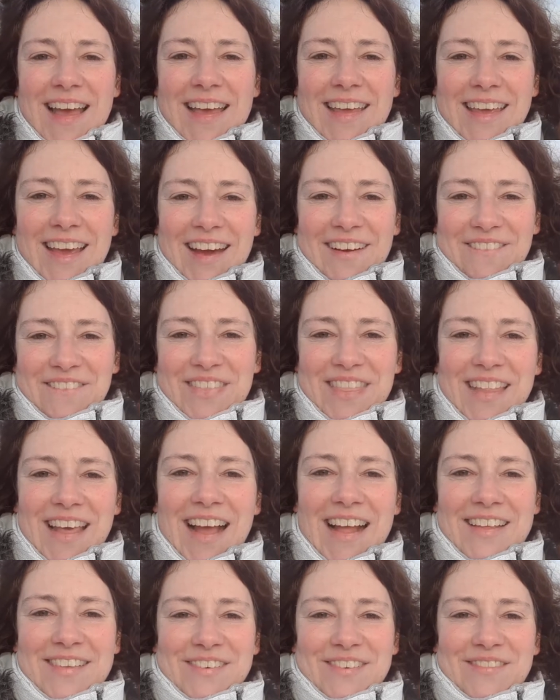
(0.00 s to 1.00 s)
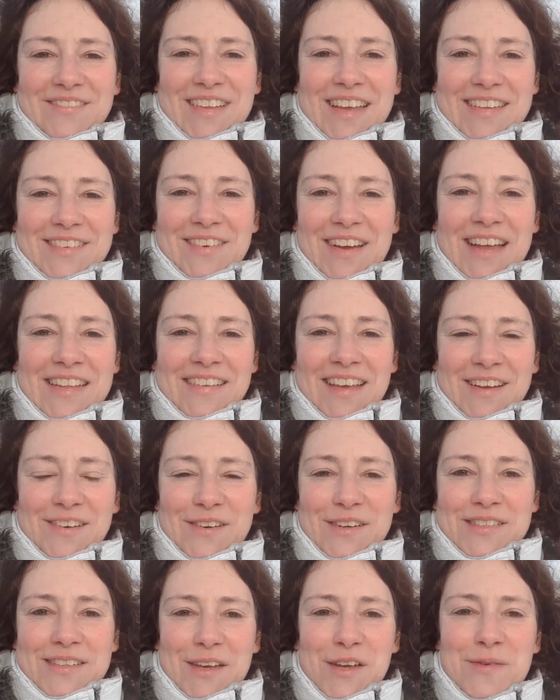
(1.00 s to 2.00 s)
Ja, also, das war jetzt ein
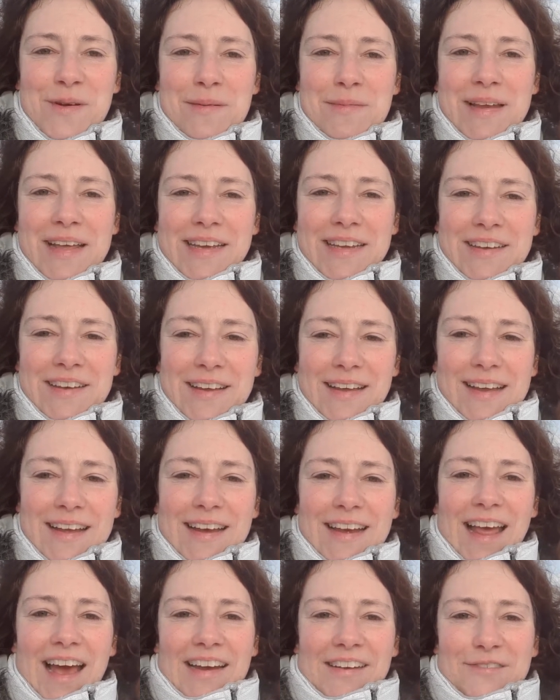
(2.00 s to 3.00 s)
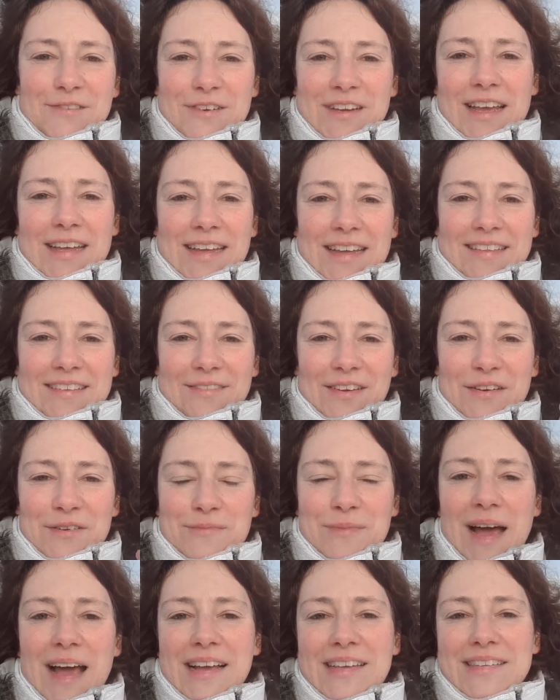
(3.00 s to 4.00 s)
kurzer Überblick. Lad du dir jetzt, wenn du
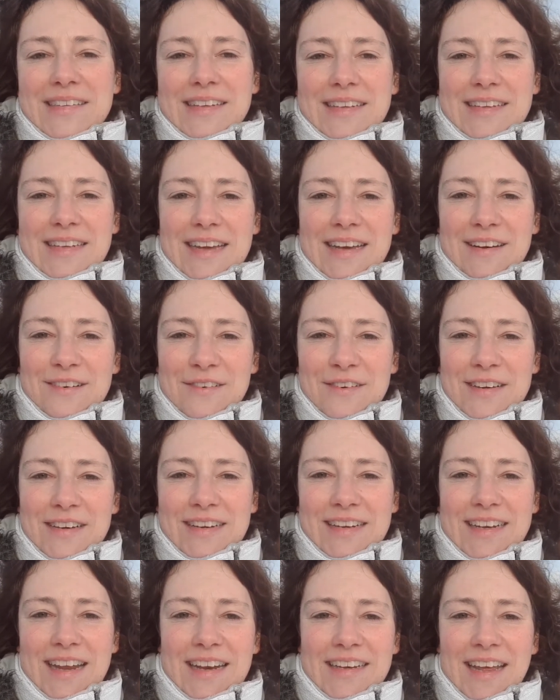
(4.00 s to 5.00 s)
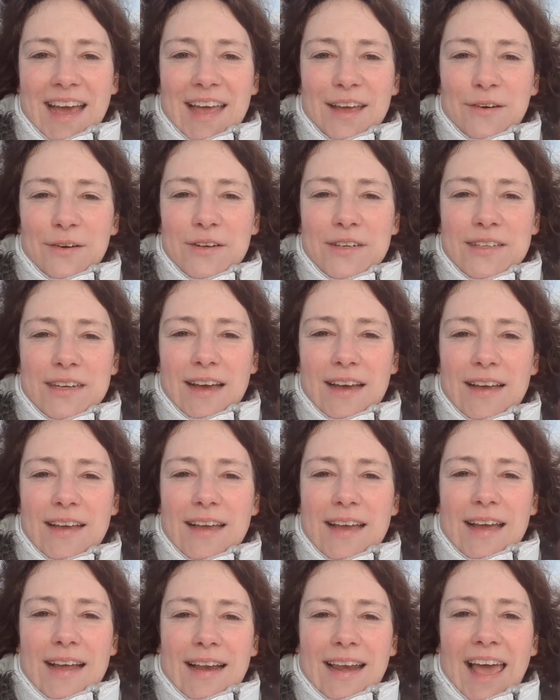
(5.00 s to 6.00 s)
magst, hier unten die Datei runter,
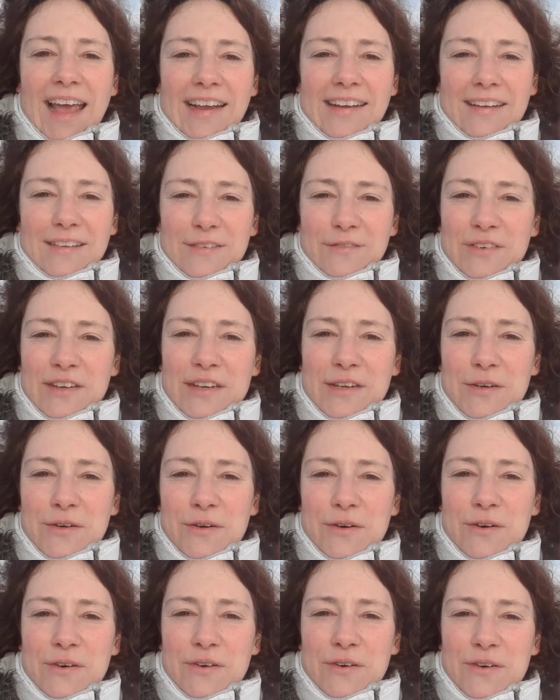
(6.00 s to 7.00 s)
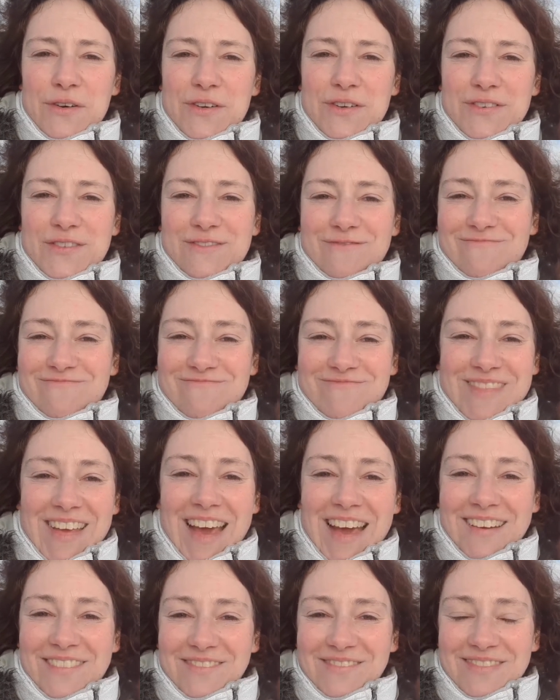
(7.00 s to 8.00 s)
like das Video und
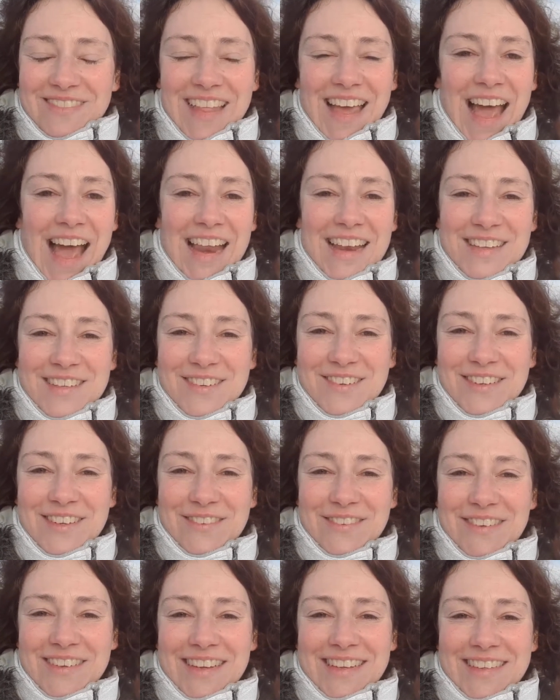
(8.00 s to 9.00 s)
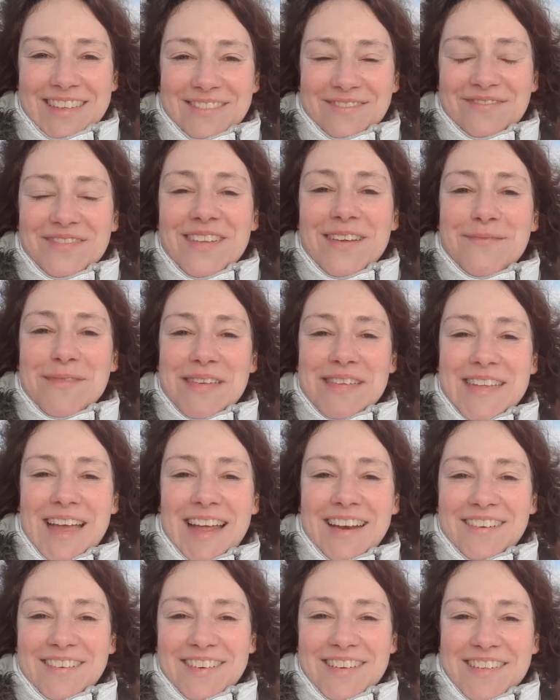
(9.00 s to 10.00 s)
ja, alles Gute für dich. Bis
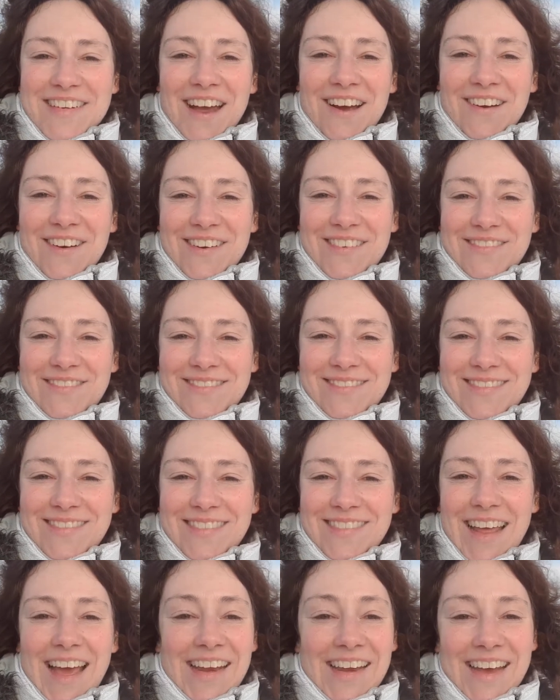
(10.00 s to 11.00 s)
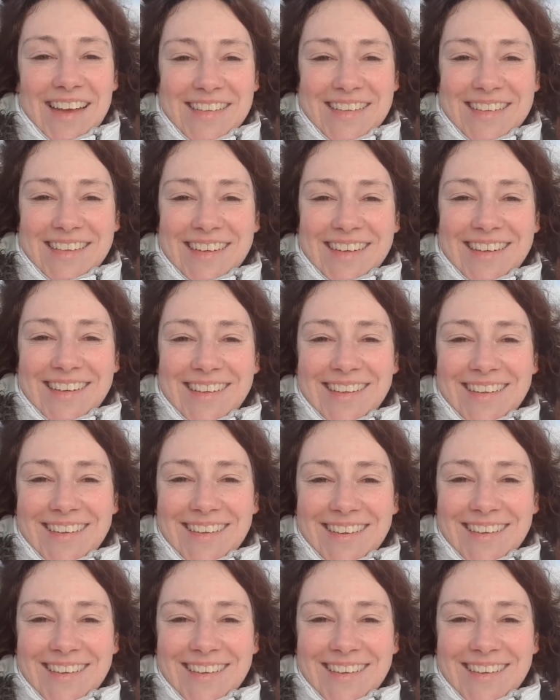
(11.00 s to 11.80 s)
dann. Ciao. Deine Astrid.